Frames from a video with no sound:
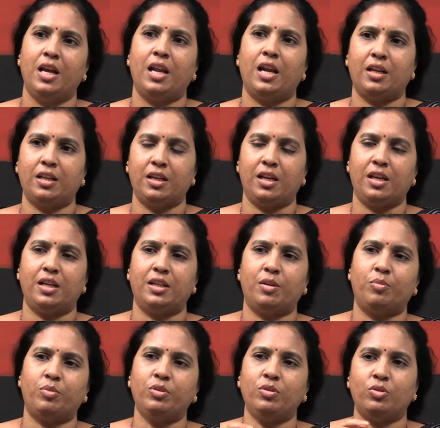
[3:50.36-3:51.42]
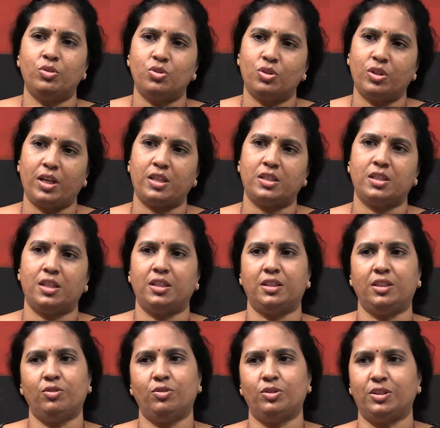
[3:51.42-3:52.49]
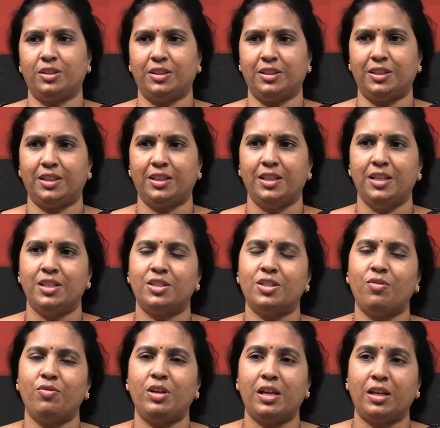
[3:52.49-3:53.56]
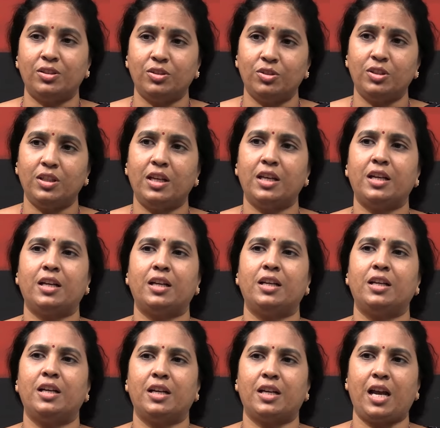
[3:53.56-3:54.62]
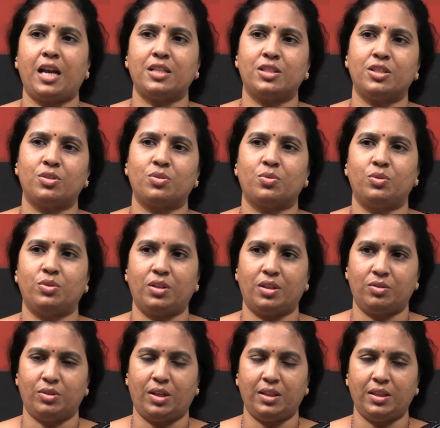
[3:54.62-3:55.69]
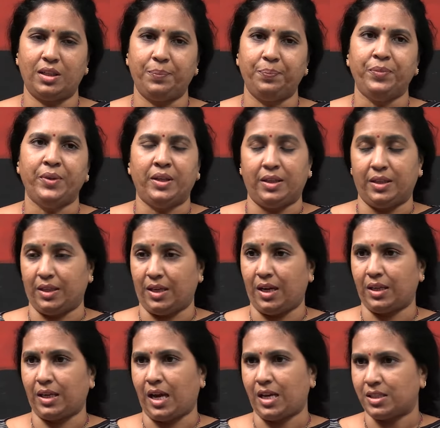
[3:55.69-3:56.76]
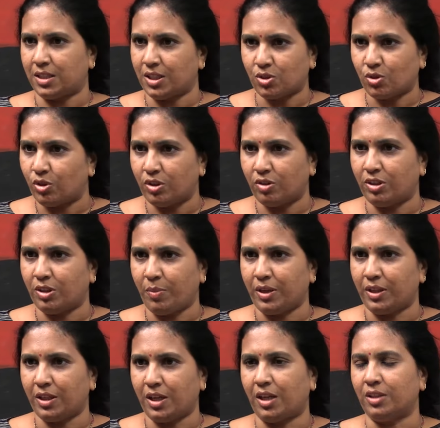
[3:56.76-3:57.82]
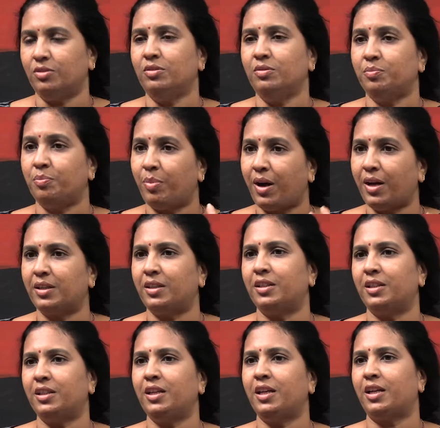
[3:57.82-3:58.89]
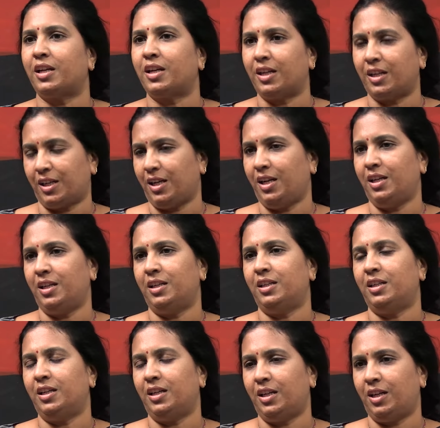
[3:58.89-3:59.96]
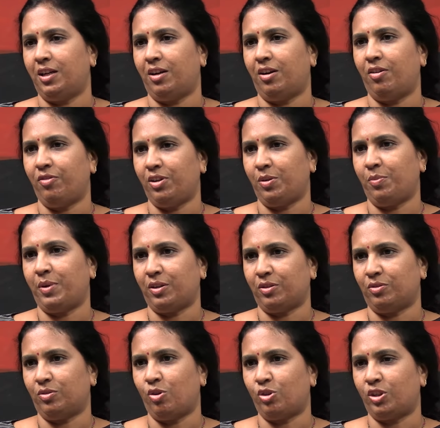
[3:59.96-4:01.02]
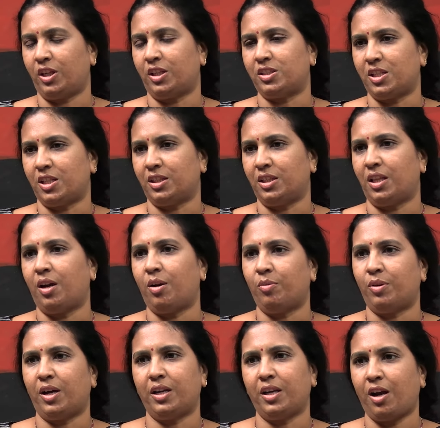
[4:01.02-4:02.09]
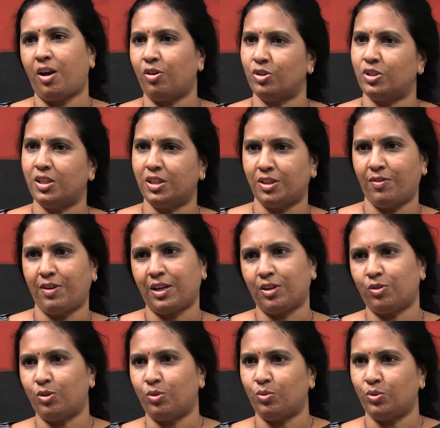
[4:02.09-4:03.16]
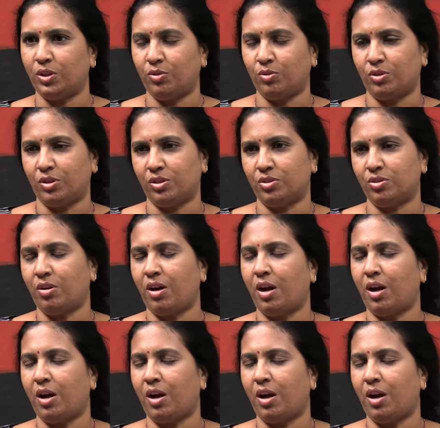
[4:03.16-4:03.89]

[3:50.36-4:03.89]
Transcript: లండన్ వెళ్ళేటప్పుడు కొంచెం టెన్షన్ అయితే ఉంటుంది సో వీళ్ళందరూ ఏ రకంగా క్యాష్ చేసుకుంటారు అంటే క్యాష్ చేసుకుంటూ ఉంటే మనీ కాదు పార్టీని ఈ రకంగా వీళ్ళు మనం ఓవర్టేక్ చేద్దాం అనే ఆలోచన అయితే వీళ్ళకి కూడా ఉండే ఉండొచ్చు